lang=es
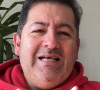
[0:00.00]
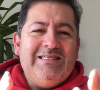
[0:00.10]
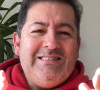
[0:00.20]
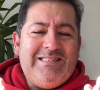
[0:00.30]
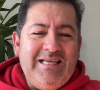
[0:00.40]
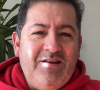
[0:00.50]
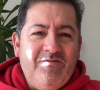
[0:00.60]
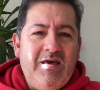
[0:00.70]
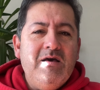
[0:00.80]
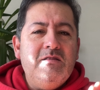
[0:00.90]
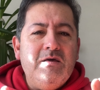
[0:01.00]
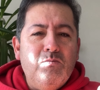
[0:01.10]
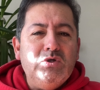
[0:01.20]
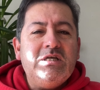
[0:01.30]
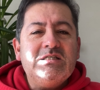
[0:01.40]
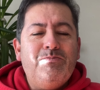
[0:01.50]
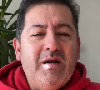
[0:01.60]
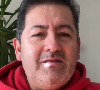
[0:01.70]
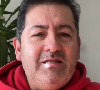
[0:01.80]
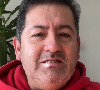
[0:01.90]
sirve de mucha
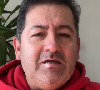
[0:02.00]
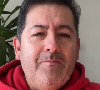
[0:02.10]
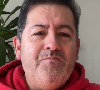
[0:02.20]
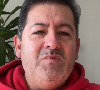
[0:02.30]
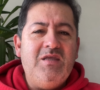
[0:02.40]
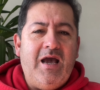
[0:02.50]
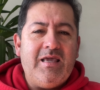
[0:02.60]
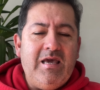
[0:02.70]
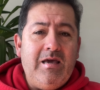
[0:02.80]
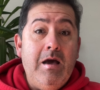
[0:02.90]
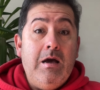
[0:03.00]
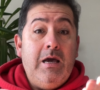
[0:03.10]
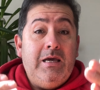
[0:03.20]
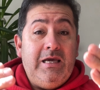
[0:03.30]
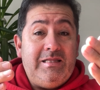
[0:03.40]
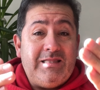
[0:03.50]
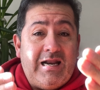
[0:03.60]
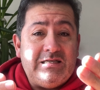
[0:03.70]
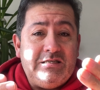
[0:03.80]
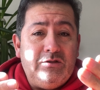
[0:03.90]
expertise, ya que
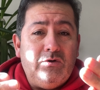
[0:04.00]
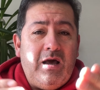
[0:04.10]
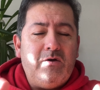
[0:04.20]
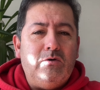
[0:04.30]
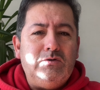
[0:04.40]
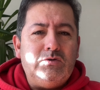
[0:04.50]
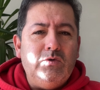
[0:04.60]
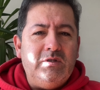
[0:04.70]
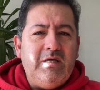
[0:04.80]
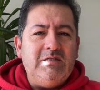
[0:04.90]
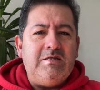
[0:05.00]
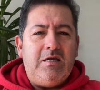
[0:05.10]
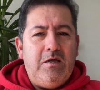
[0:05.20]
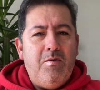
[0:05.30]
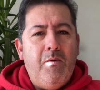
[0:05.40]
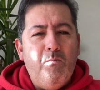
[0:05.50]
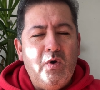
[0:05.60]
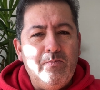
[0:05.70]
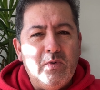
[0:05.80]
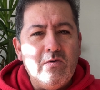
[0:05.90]
están haciendo las consultas y es
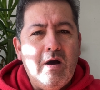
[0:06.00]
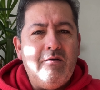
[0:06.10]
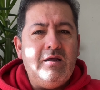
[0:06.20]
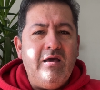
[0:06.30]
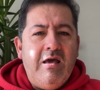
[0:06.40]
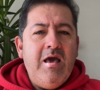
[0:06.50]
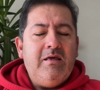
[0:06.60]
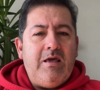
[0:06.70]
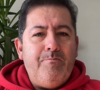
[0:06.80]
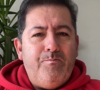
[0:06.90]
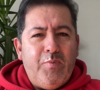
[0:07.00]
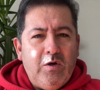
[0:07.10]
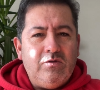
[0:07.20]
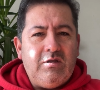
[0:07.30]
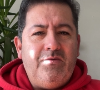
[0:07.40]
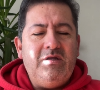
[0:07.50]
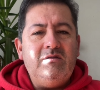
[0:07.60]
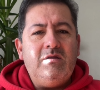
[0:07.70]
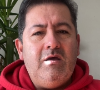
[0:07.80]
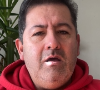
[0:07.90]
muy probable que
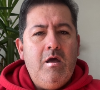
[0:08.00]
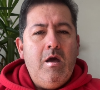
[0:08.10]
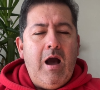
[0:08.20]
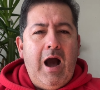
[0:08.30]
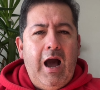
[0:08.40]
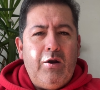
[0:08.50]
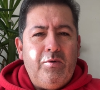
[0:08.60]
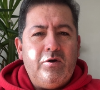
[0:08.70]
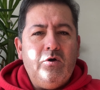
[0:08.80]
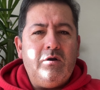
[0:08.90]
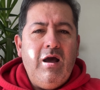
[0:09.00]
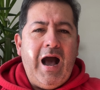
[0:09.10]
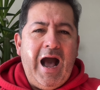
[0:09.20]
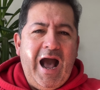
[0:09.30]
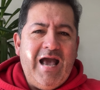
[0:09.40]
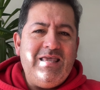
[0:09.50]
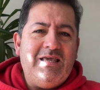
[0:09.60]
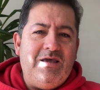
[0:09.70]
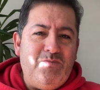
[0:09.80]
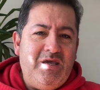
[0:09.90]
prontamente a lo mejor
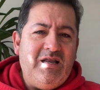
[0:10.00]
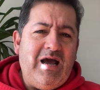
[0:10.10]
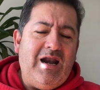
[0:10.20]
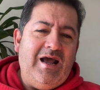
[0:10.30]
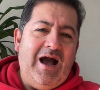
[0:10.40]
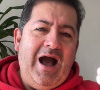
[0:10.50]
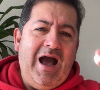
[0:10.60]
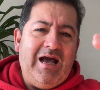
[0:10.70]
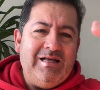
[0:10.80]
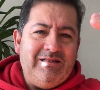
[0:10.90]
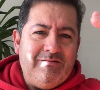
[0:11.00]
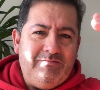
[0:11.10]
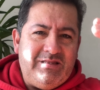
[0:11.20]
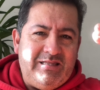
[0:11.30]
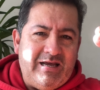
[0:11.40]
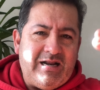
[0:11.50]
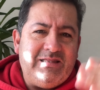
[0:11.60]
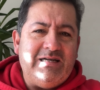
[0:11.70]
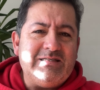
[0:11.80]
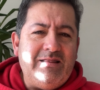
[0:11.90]
haya que emigrar a
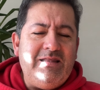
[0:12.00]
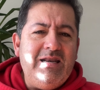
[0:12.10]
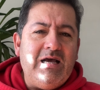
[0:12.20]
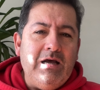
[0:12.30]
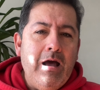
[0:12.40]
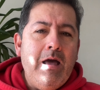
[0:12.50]
tierras trasandinas